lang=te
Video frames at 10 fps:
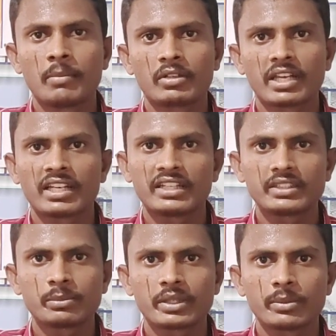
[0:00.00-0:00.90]
మనం
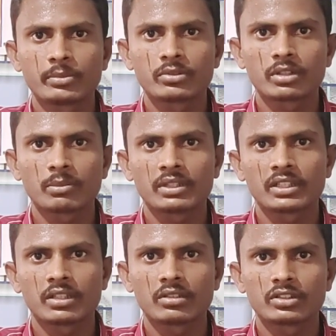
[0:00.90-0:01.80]
ఎల్ఐసి ప్రీమియమ్స్ కూడా మన
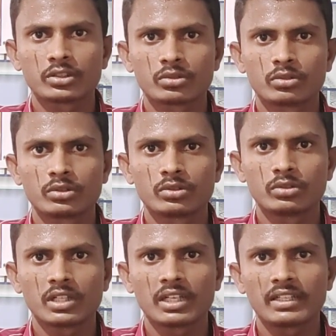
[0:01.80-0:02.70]
దాంట్లో చేసుకోవచ్చు